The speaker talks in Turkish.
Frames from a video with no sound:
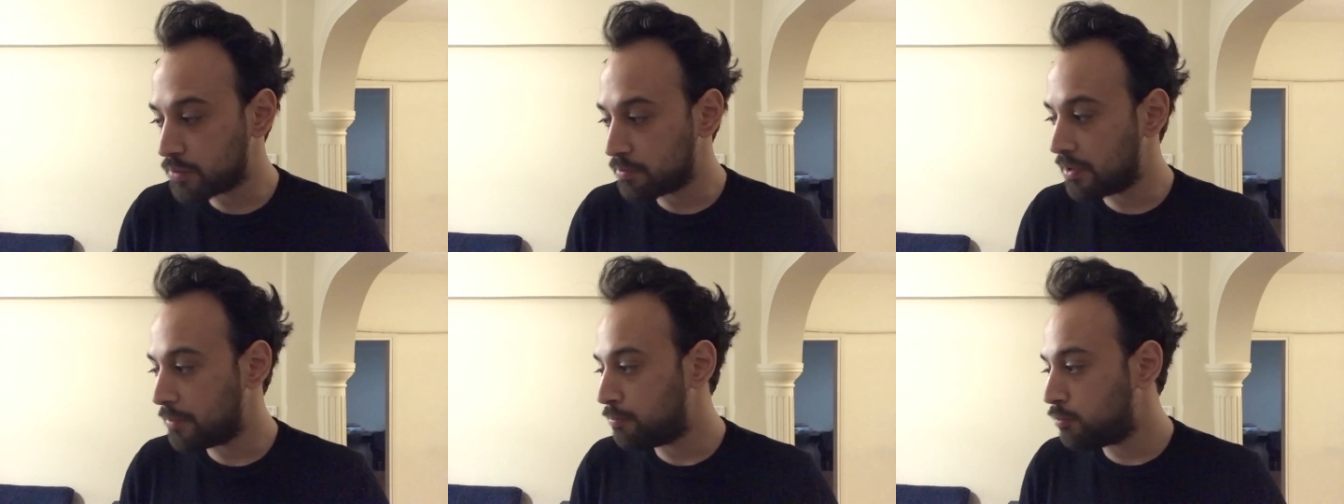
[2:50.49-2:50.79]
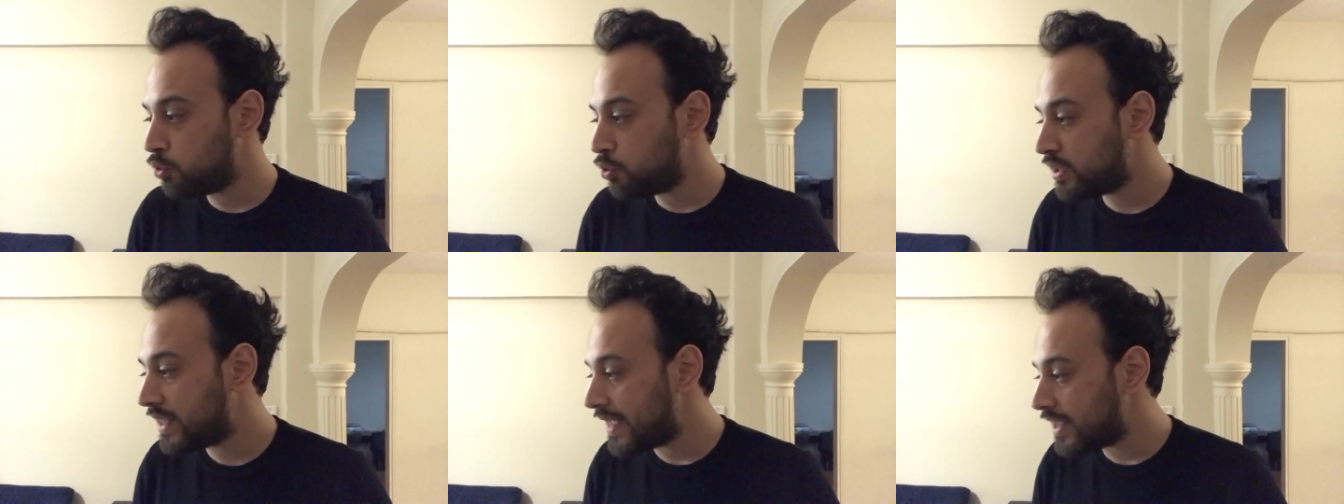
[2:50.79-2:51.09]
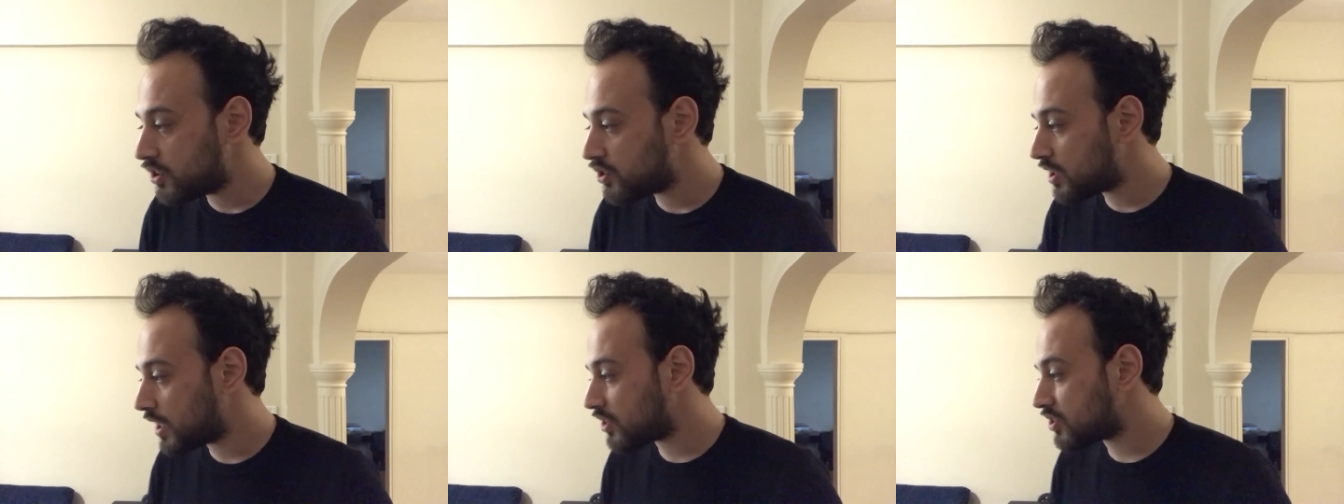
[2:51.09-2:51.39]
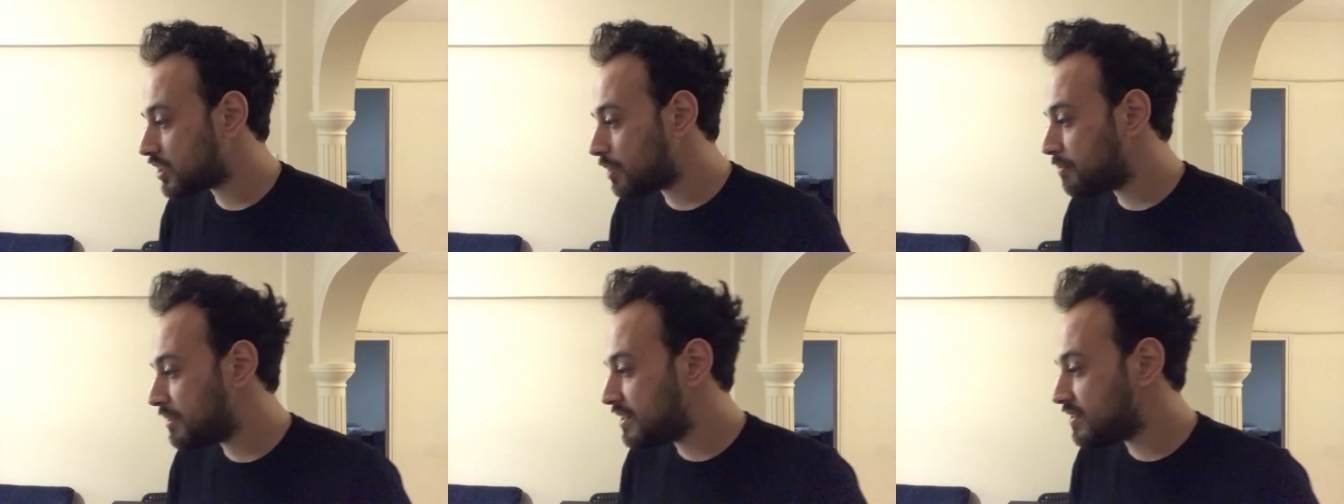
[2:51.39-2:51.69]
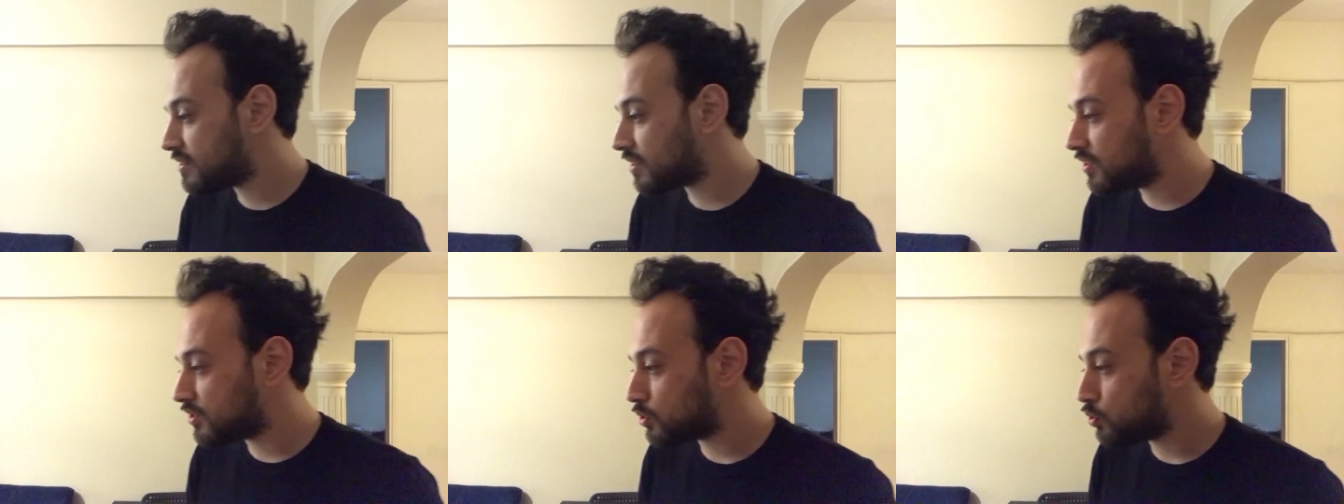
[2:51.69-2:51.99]
Şimdi bu genç
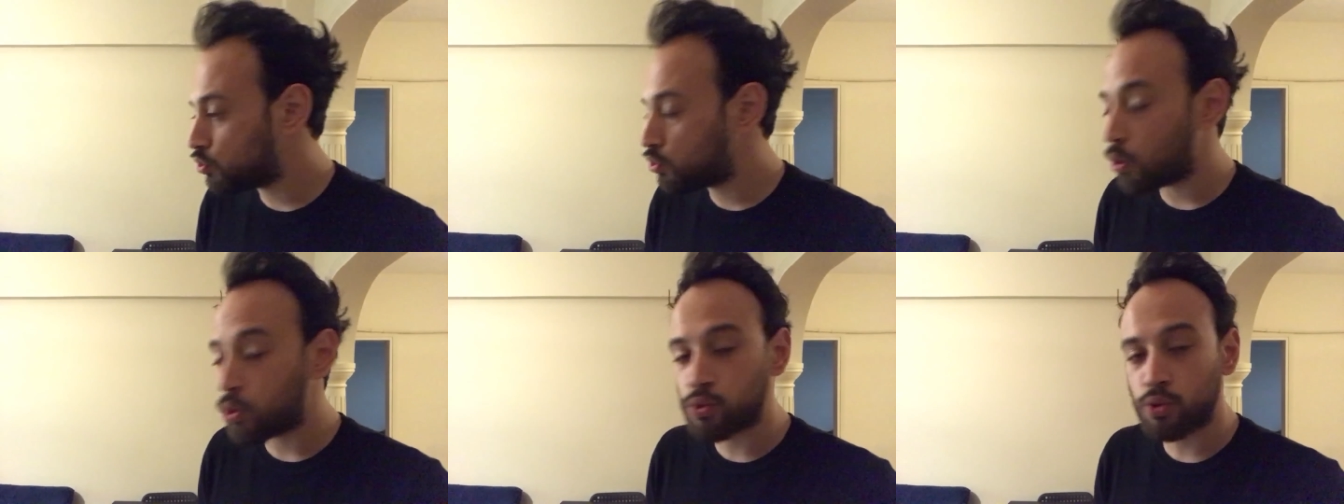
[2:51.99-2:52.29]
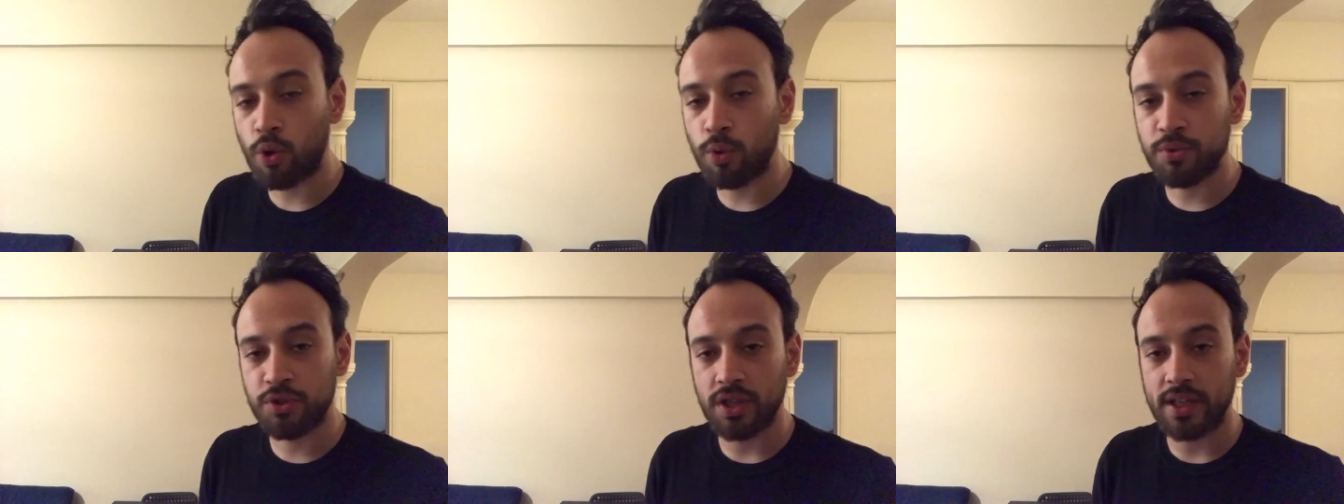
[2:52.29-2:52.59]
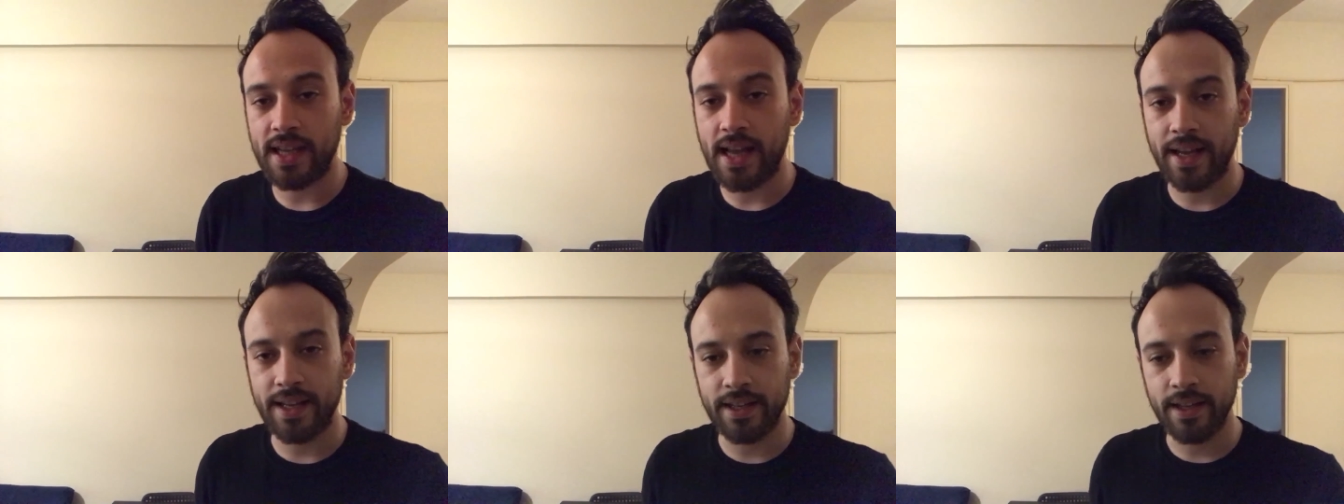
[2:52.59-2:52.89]
yaşta bir insan için çok zor bir şey.